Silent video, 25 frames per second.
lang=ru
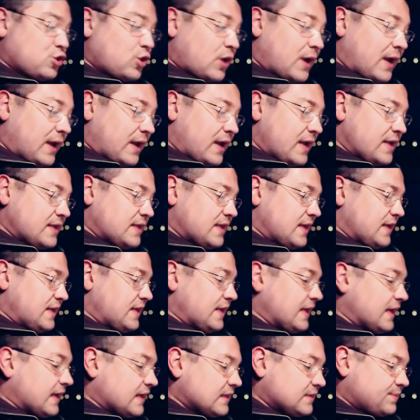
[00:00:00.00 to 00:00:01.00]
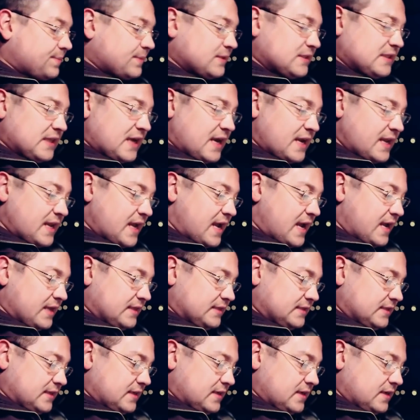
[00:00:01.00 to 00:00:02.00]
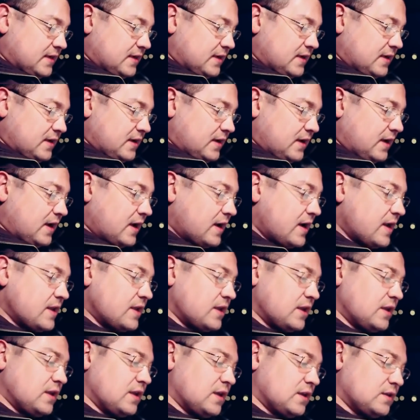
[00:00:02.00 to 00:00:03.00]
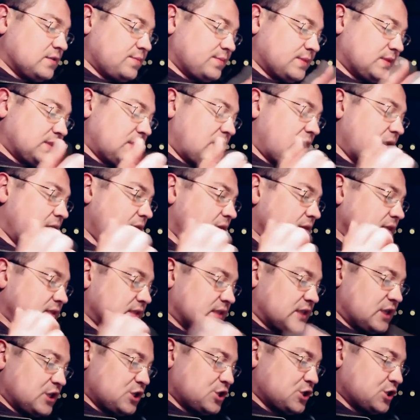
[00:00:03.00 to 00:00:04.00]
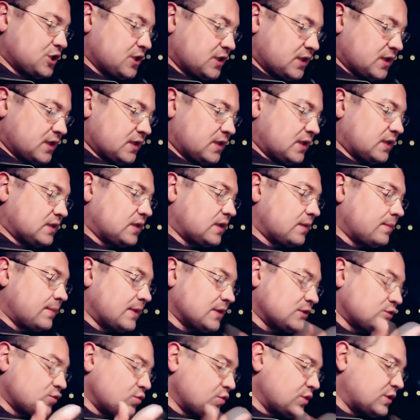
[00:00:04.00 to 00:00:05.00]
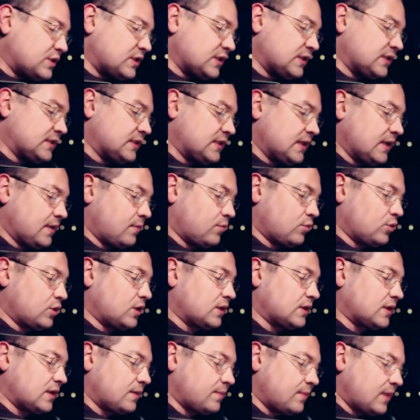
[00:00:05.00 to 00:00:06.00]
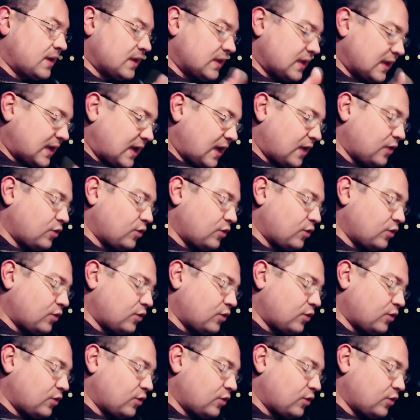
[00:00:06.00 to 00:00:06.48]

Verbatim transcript: На что гарантия не распространяется? Гарантия не распространяется на шины, на тормозную систему, на, тормо... на